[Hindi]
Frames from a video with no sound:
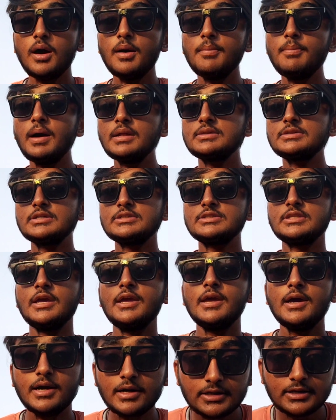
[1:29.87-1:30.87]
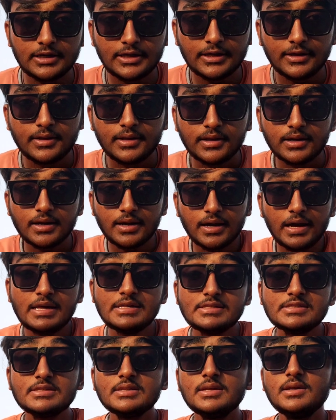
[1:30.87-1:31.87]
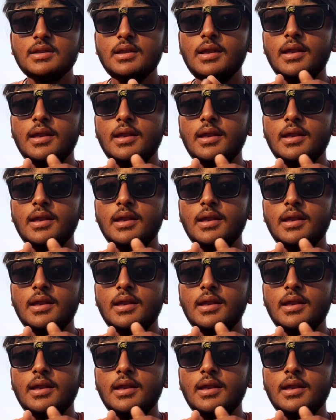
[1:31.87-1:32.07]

अब बात करते हैं अगली गाइस